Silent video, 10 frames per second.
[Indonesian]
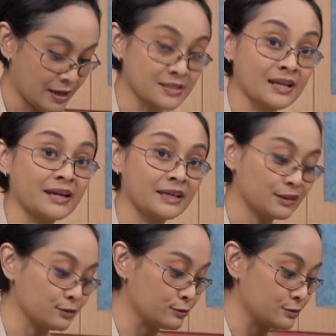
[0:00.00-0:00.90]
Dan selain
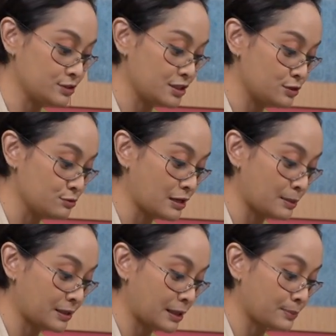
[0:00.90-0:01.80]
itu, Ji juga
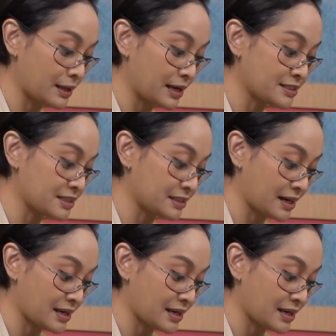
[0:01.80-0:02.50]
menambahkan cita